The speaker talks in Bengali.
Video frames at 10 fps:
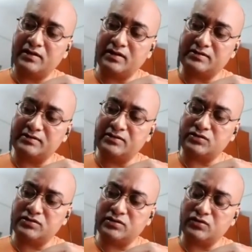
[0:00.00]
একটি জিনিস
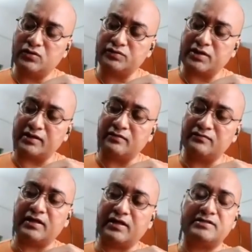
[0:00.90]
খুব সাধারণ
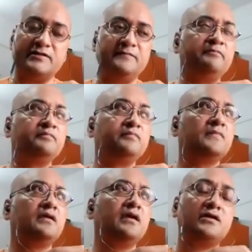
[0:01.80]
দেখেছি
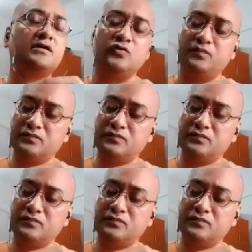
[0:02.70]
এটা খুব